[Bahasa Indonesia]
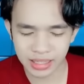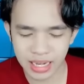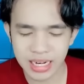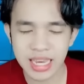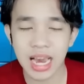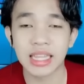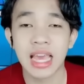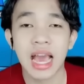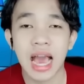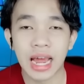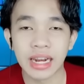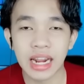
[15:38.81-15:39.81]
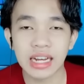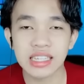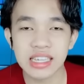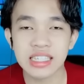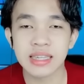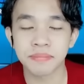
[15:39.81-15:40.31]
Kita lihat
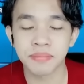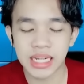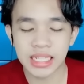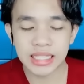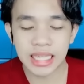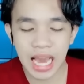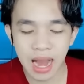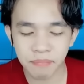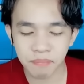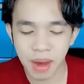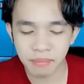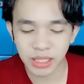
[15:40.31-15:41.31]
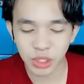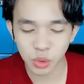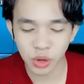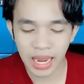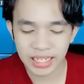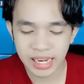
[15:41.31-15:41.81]
anaknya seperti apa
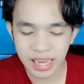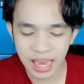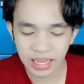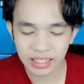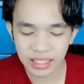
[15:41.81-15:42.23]
bentukannya ya.